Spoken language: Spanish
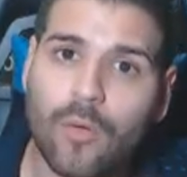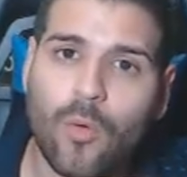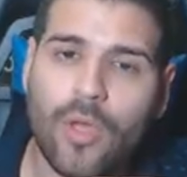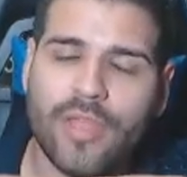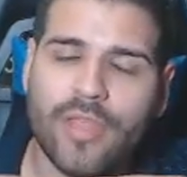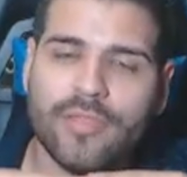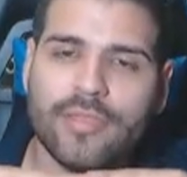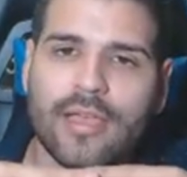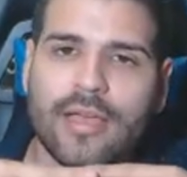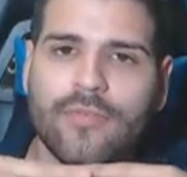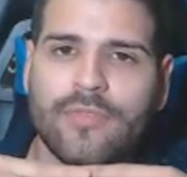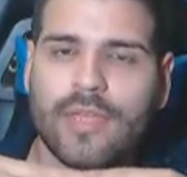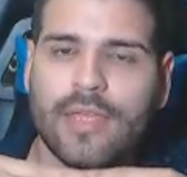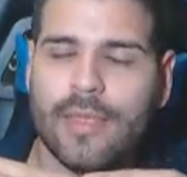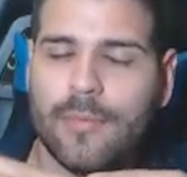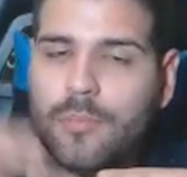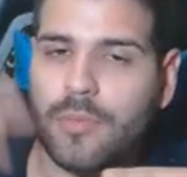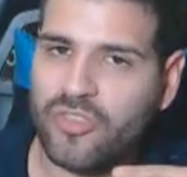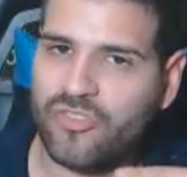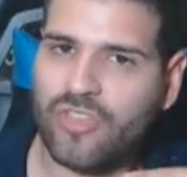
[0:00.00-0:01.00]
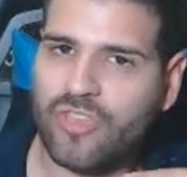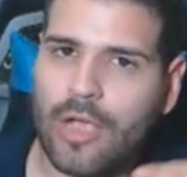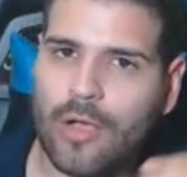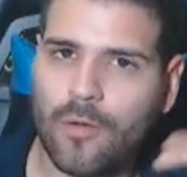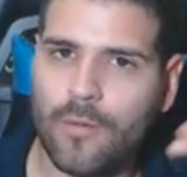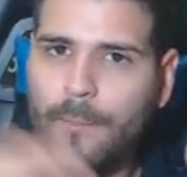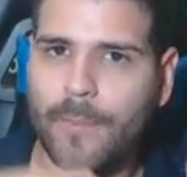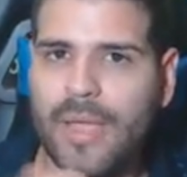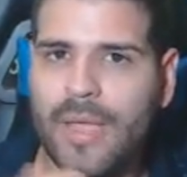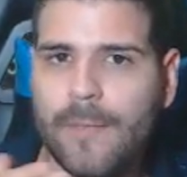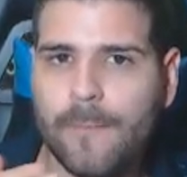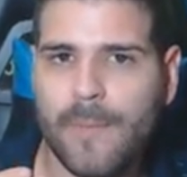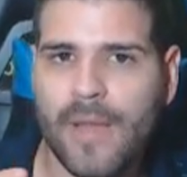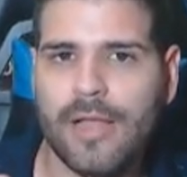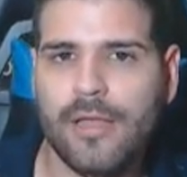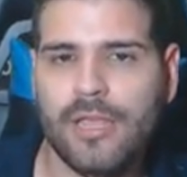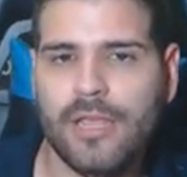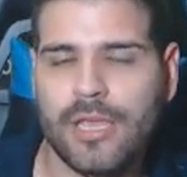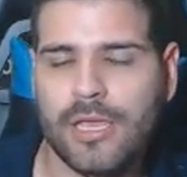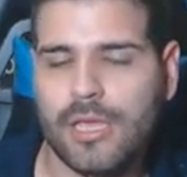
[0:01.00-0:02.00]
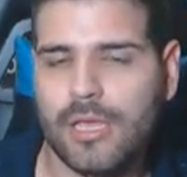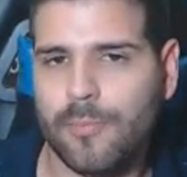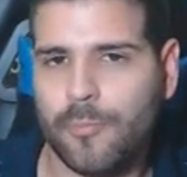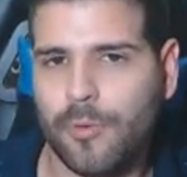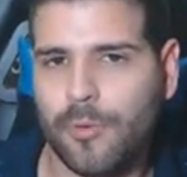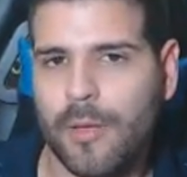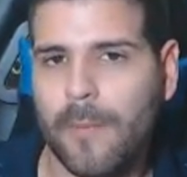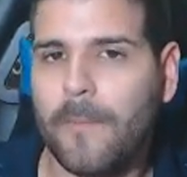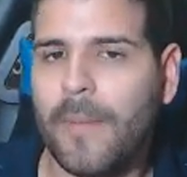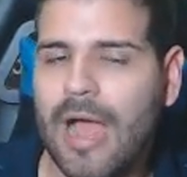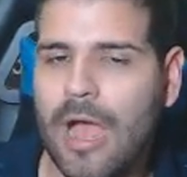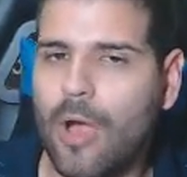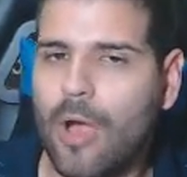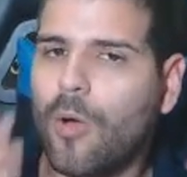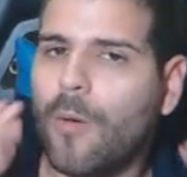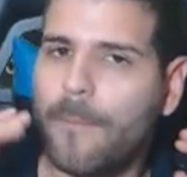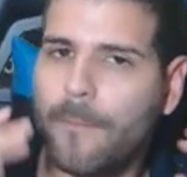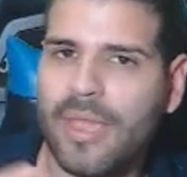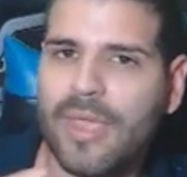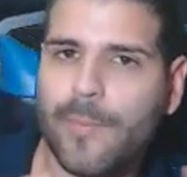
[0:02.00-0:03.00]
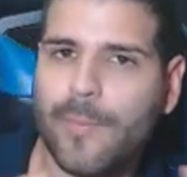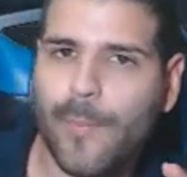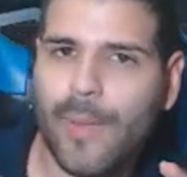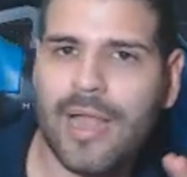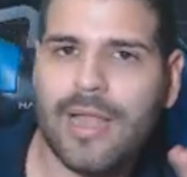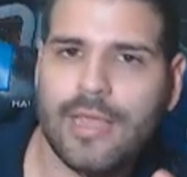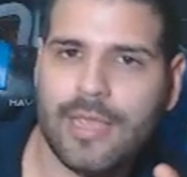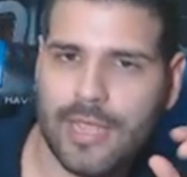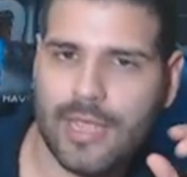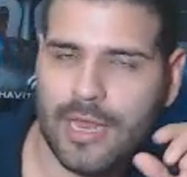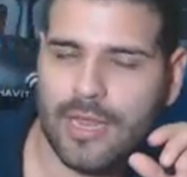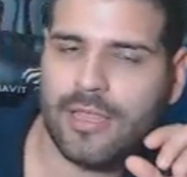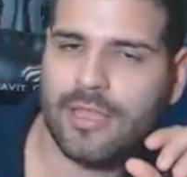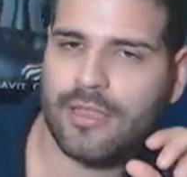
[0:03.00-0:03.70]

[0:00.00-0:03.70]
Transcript: cuenta de Visa con PayPal y pues pagan con PayPal y el